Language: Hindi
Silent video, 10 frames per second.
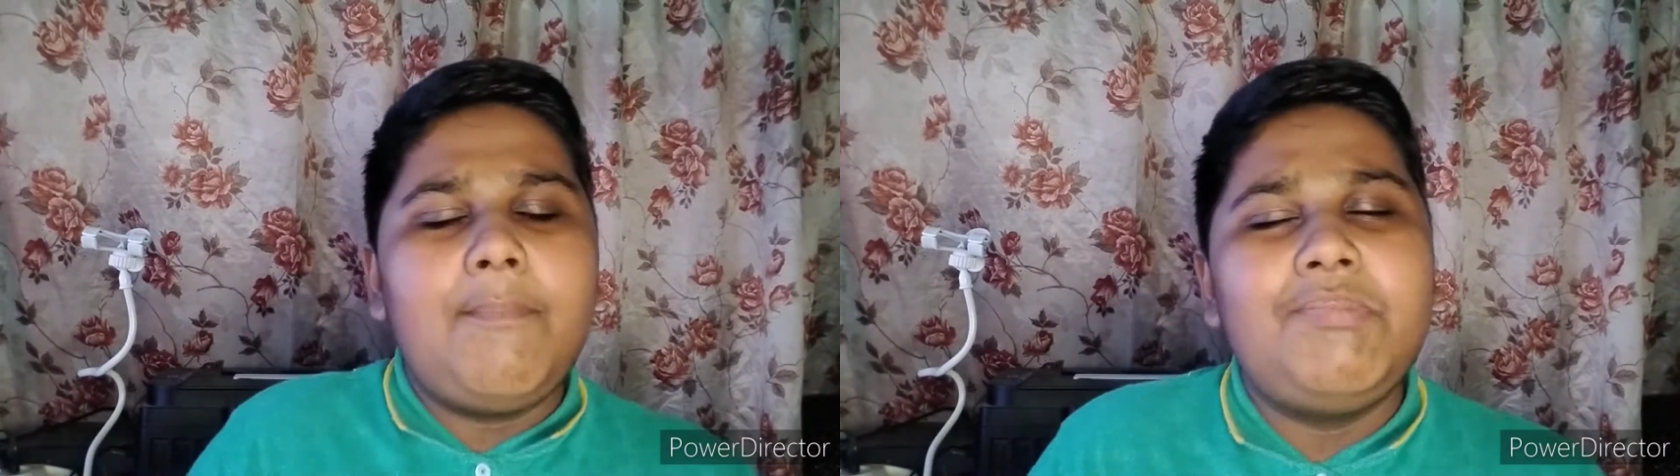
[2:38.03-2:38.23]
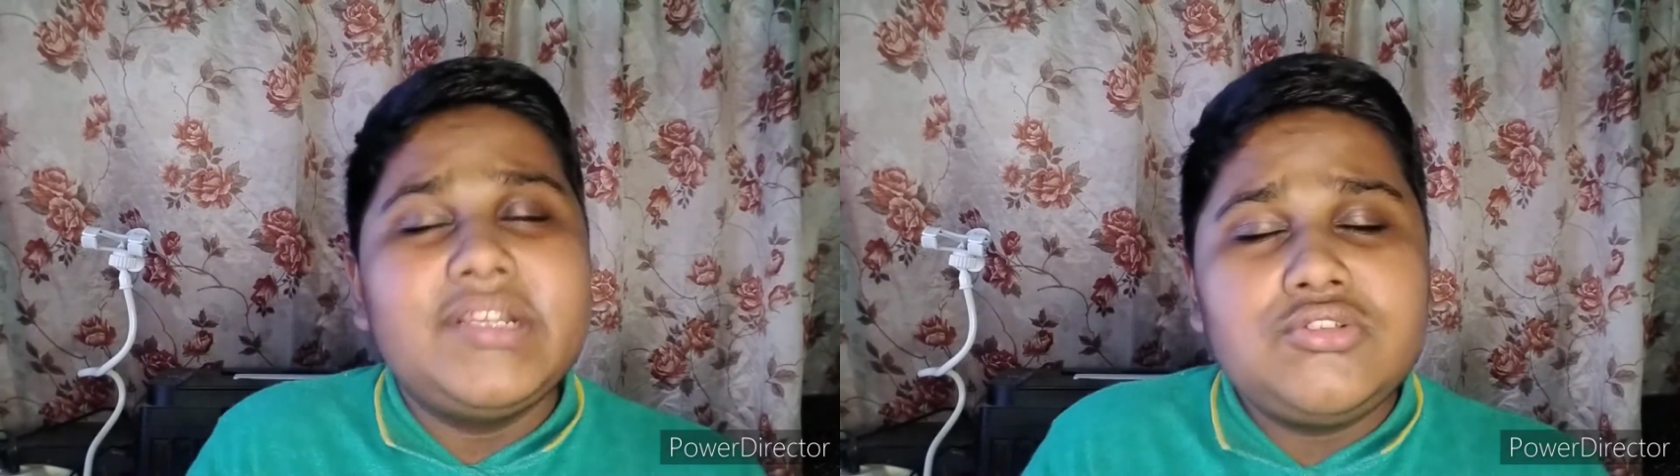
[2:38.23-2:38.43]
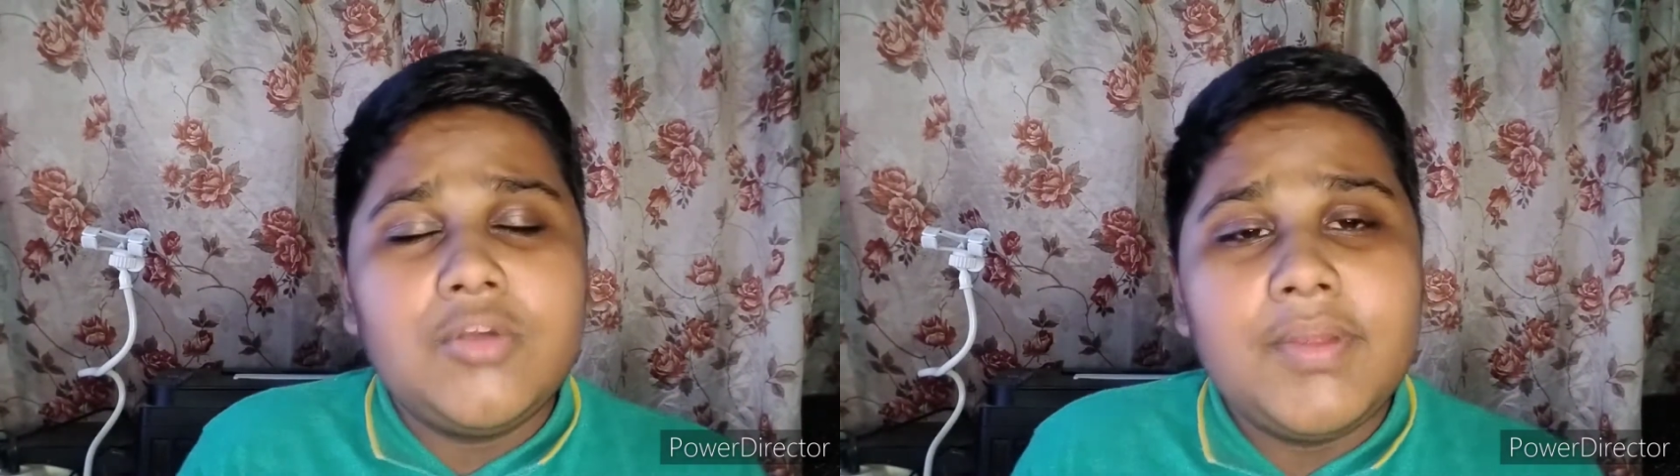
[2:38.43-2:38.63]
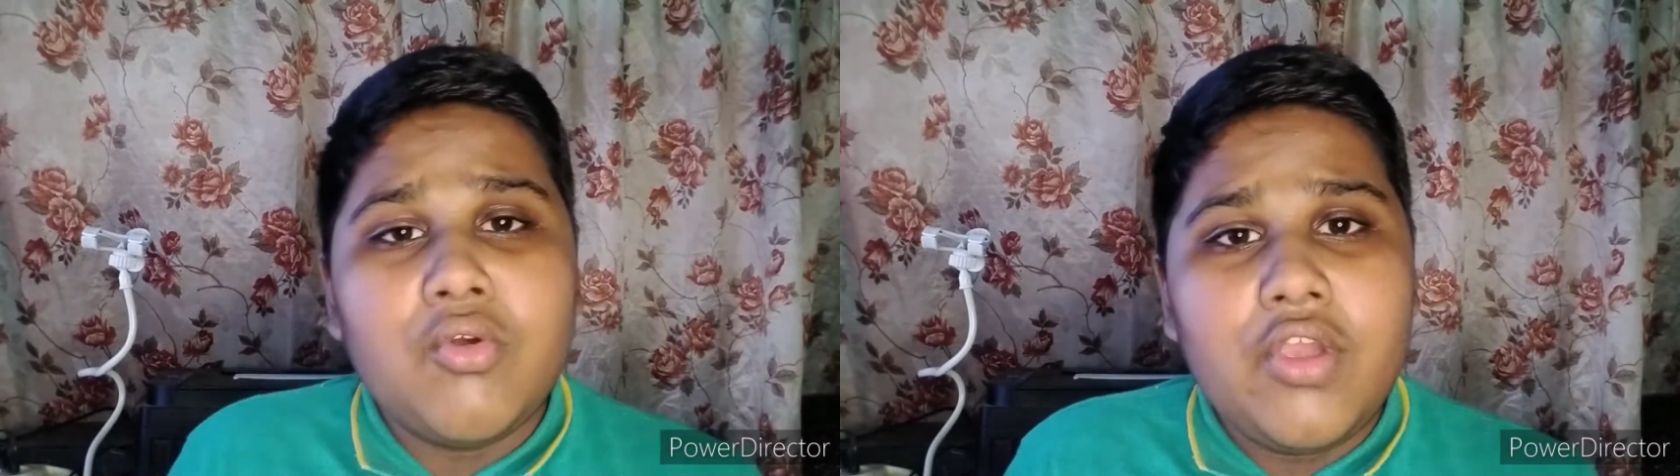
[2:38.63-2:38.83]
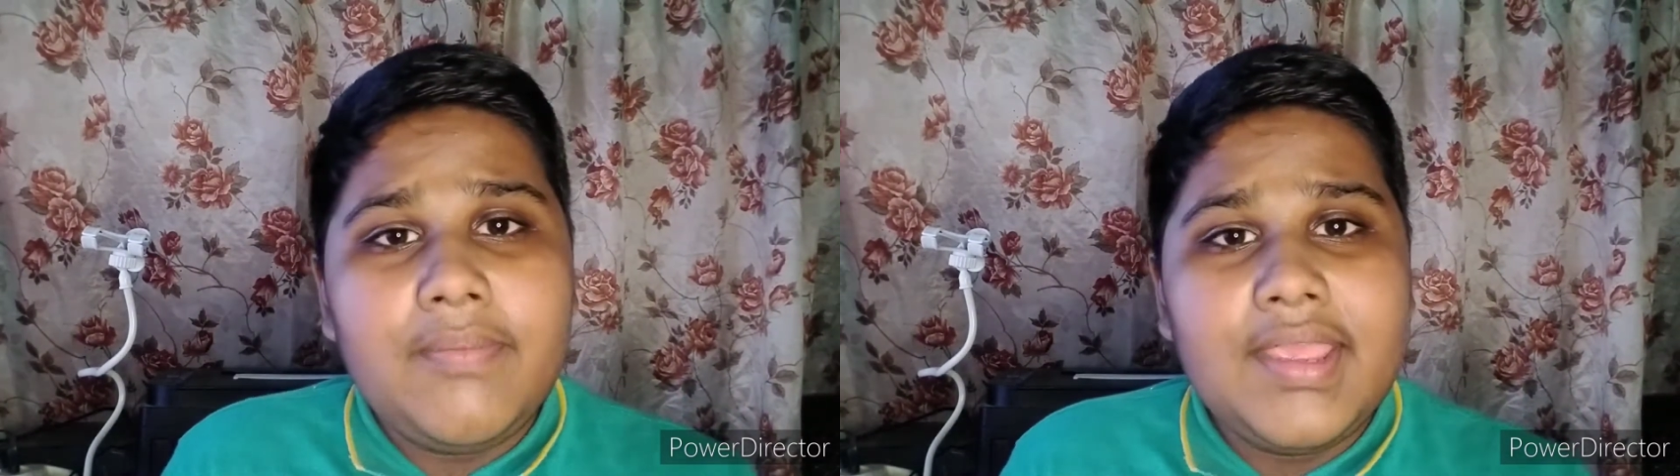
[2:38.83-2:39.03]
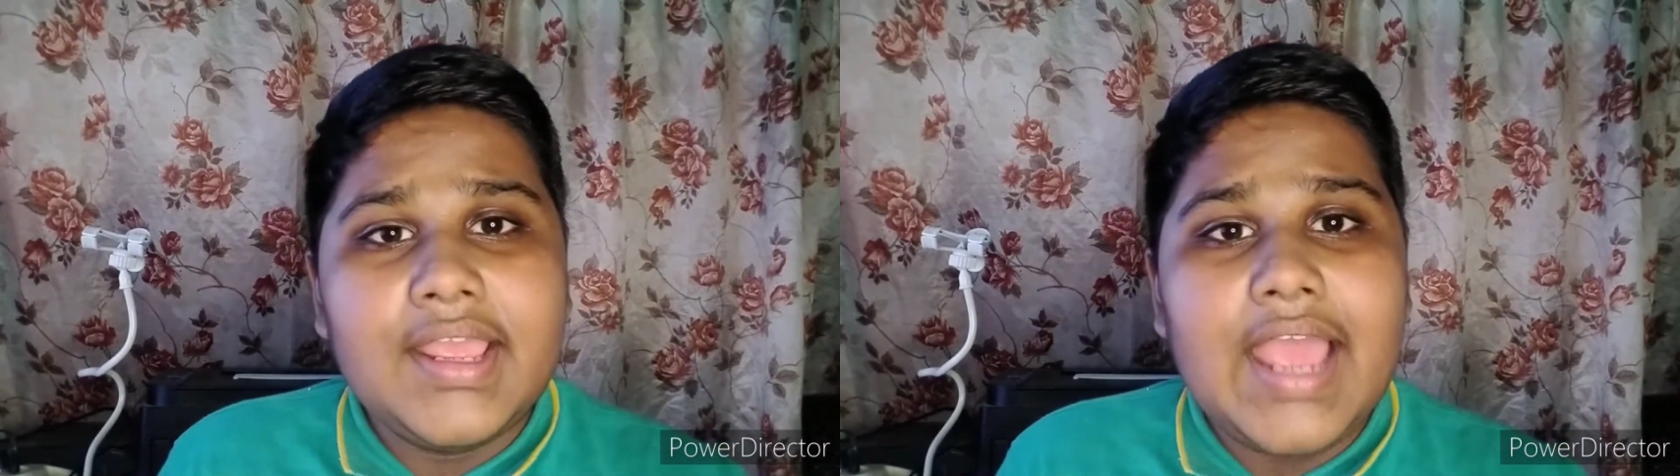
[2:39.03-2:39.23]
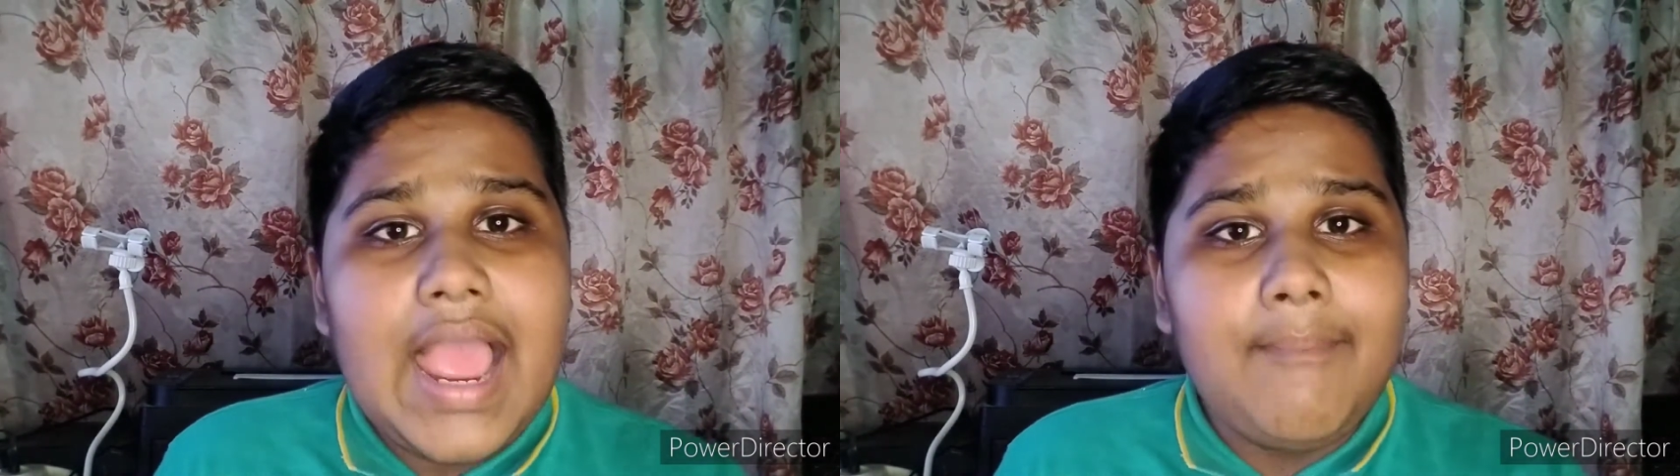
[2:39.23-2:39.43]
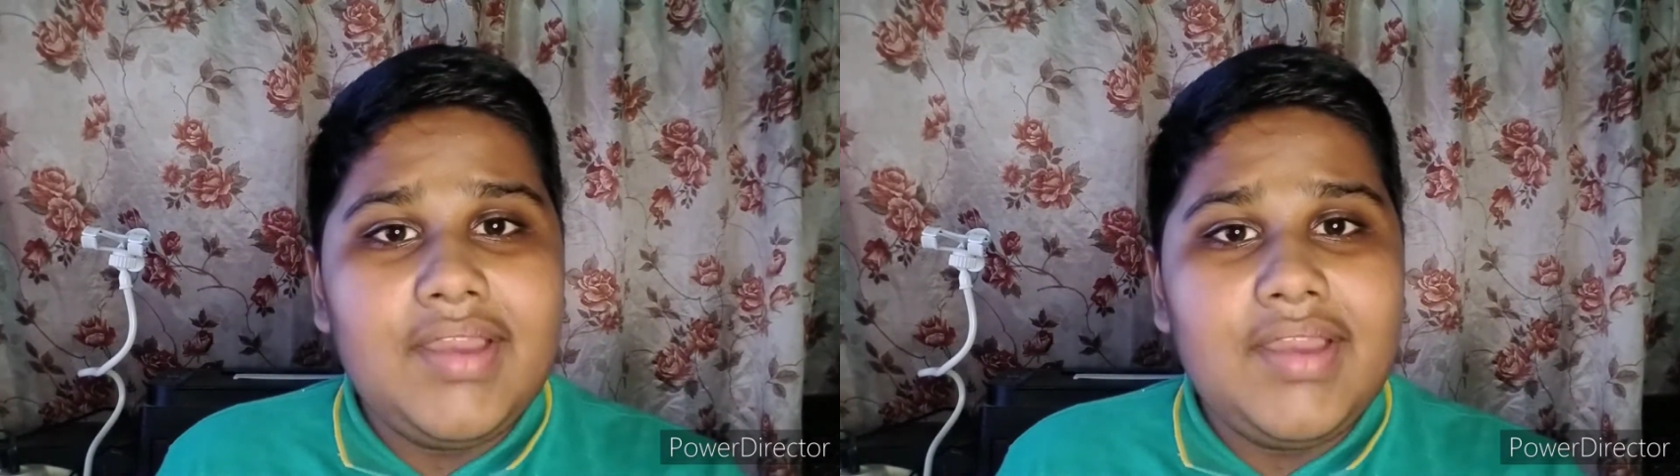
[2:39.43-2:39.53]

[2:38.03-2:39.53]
आप प्ले स्टोर पर कोई भी एक